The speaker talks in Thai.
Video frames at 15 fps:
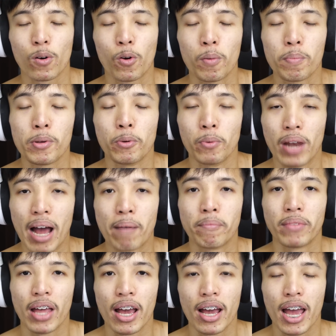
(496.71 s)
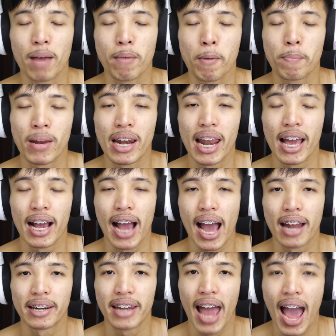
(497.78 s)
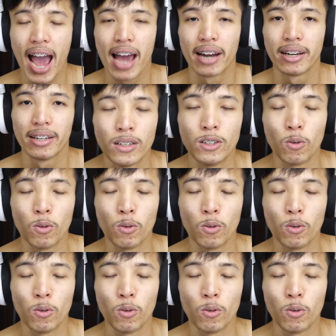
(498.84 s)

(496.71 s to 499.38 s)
คนผิวดำนะให้มาเป็นแรงงานทาส